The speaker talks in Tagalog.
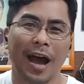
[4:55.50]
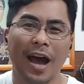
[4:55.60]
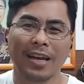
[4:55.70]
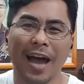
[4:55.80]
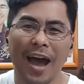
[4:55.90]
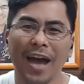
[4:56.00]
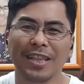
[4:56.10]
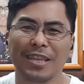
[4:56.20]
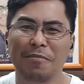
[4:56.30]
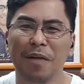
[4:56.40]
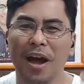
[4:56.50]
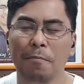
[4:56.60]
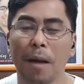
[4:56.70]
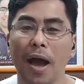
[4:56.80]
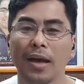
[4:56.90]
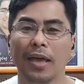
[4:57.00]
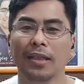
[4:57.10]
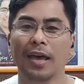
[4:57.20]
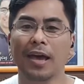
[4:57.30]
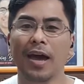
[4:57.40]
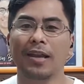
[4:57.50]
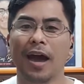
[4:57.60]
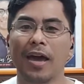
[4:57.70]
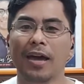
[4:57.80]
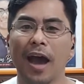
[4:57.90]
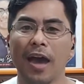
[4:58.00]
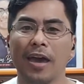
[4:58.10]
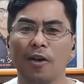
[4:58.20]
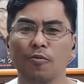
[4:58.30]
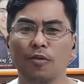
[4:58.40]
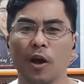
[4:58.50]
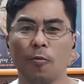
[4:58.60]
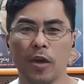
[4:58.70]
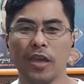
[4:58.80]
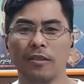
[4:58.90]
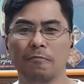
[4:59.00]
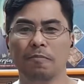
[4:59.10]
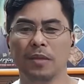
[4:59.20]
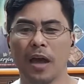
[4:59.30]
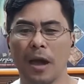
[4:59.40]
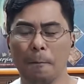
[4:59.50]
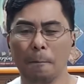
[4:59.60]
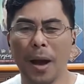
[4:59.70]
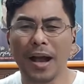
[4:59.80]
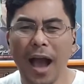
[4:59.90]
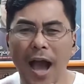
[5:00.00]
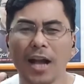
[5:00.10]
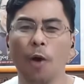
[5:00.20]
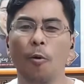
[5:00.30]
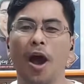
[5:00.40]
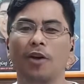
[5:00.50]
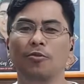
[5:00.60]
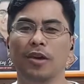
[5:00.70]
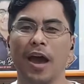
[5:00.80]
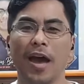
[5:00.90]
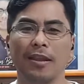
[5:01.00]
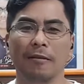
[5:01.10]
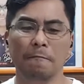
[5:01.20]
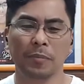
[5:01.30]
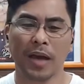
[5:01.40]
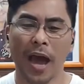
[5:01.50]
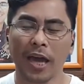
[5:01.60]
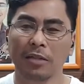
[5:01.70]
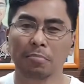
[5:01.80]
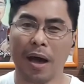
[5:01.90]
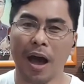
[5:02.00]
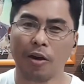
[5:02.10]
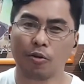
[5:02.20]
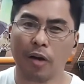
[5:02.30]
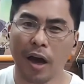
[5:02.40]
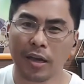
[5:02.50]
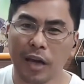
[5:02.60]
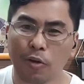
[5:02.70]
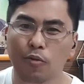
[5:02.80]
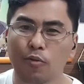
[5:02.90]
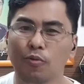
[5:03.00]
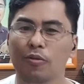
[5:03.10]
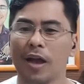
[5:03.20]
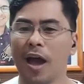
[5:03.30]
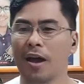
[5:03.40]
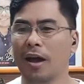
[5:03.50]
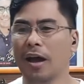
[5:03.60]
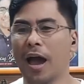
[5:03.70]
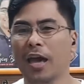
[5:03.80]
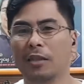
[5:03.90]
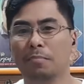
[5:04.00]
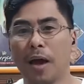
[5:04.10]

ang lahat ng mga bagay na yan ay kaya kong gawin. Magagawa ko yan. Kahit pa ako ay nagkukulang, kahit